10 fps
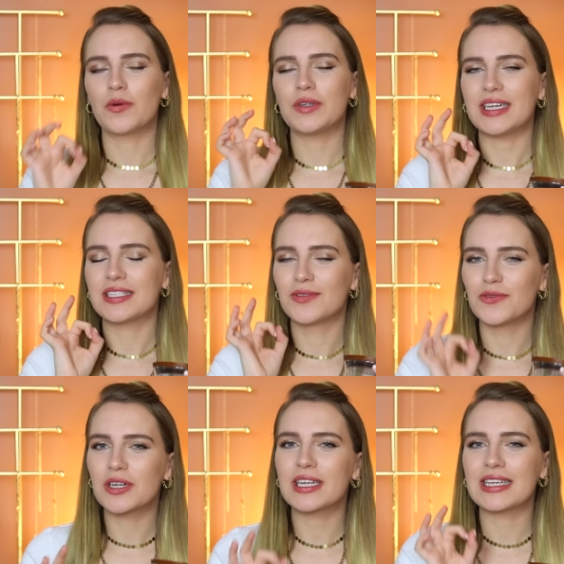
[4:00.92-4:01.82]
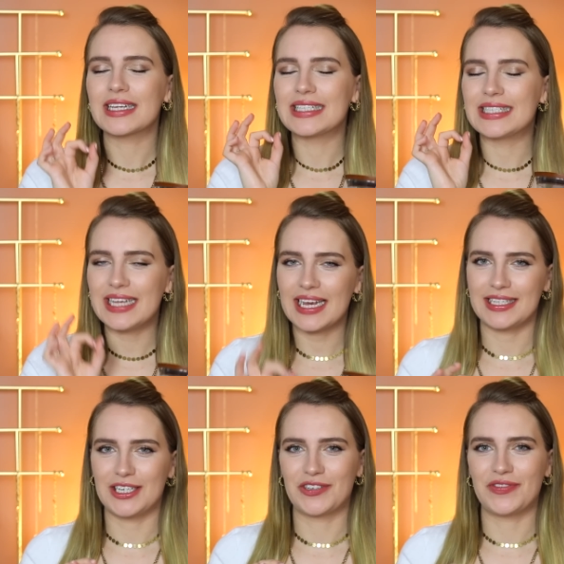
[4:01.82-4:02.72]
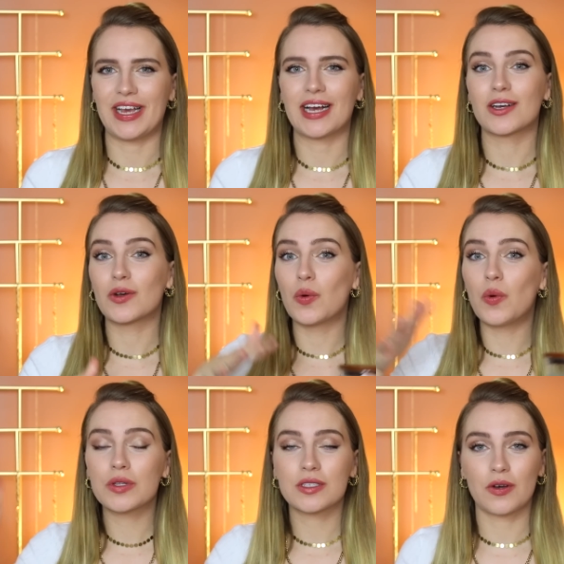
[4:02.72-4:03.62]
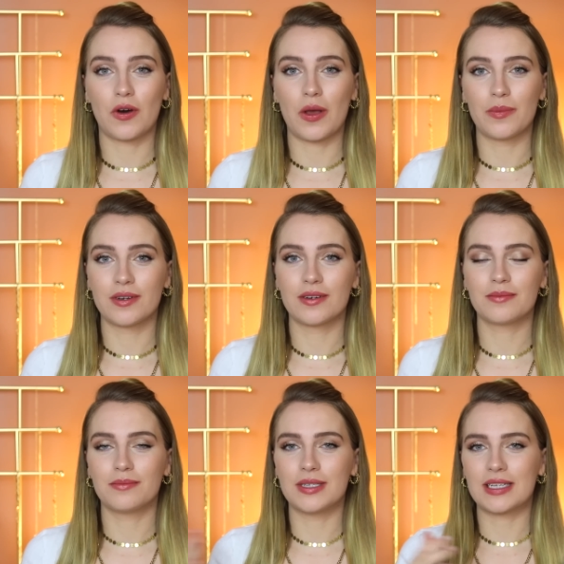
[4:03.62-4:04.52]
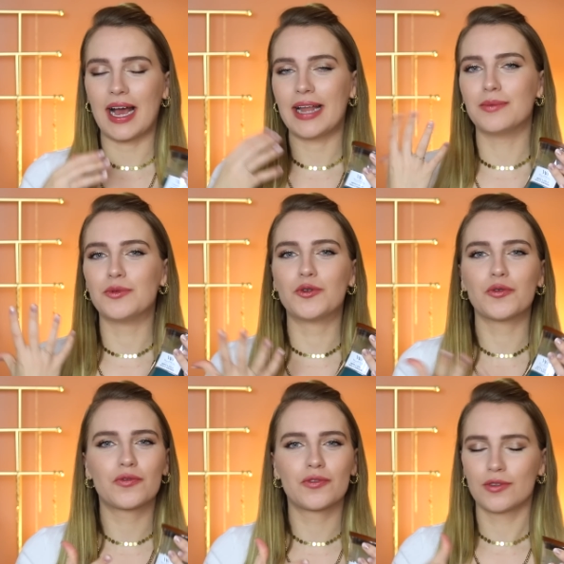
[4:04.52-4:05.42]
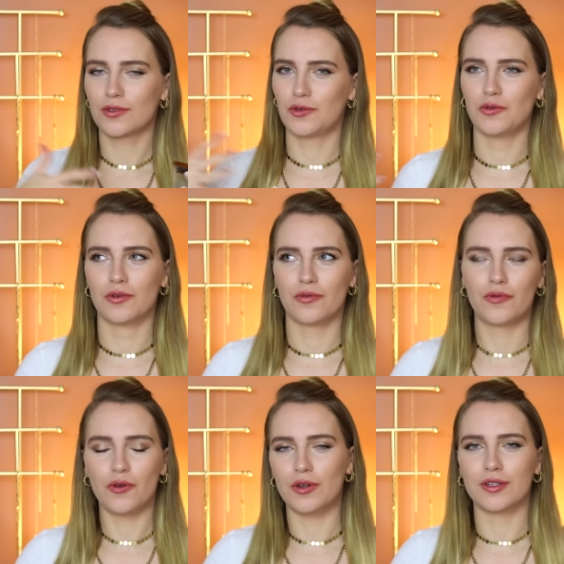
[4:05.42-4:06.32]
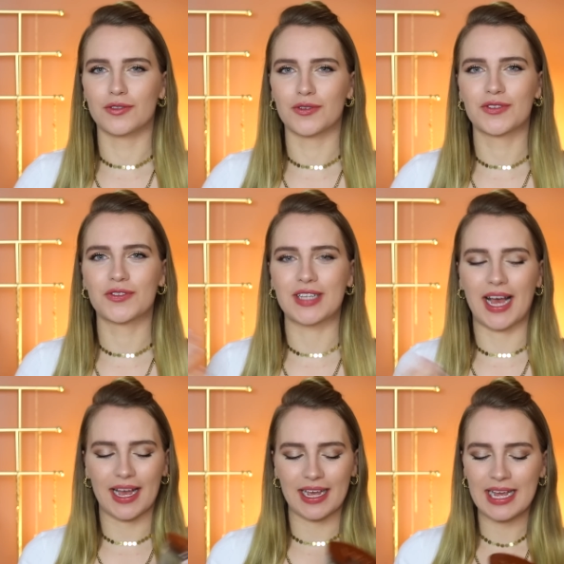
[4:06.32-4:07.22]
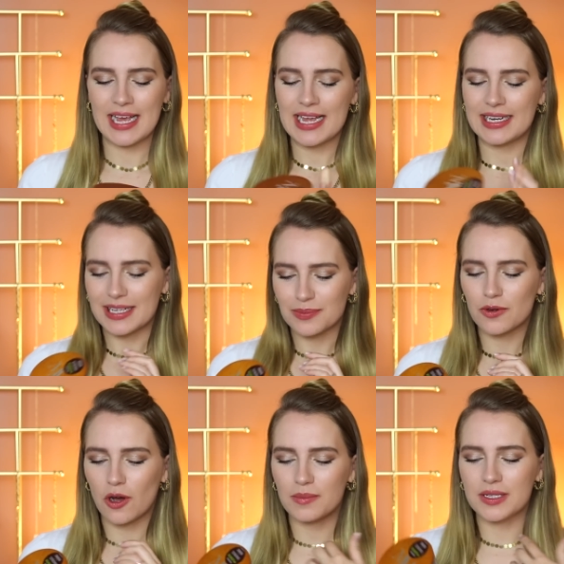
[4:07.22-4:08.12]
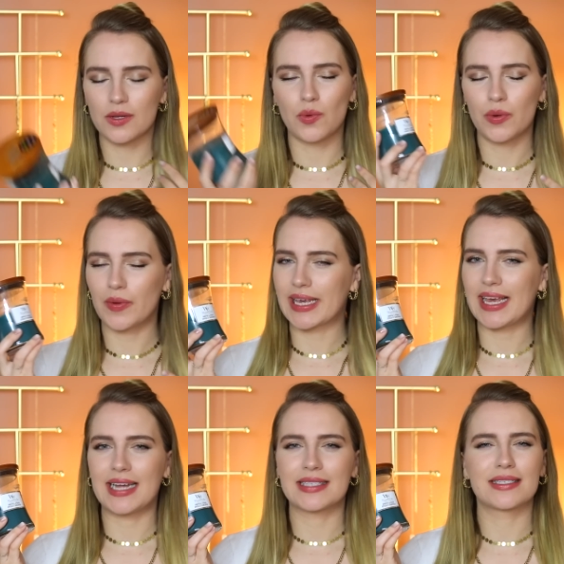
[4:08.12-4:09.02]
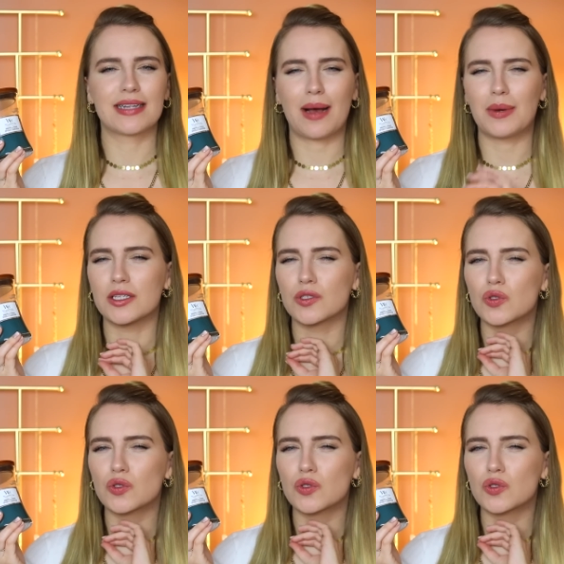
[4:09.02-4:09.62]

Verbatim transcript: und es ist wirklich sehr, sehr schwer, große Räume mit einem Duft zu füllen sozusagen. Das bekommen diese Woodwick-Kerzen aber